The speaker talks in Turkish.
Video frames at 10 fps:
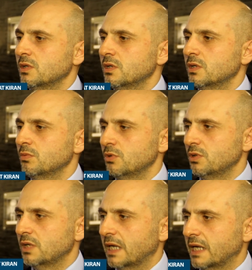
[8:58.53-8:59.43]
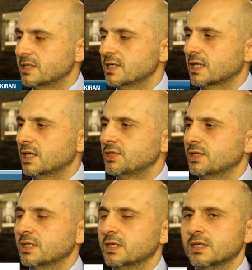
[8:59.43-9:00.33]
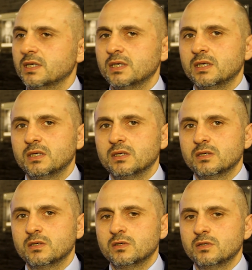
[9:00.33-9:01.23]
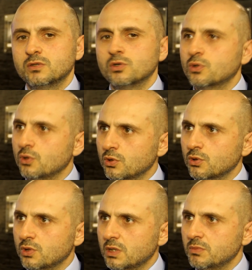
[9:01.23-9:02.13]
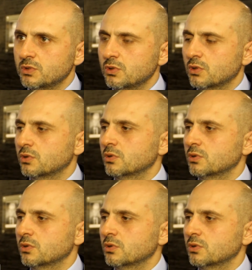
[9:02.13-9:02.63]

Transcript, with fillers: e, bugün de gerçekleşti. E, çok yoğun gündemimiz yoktu.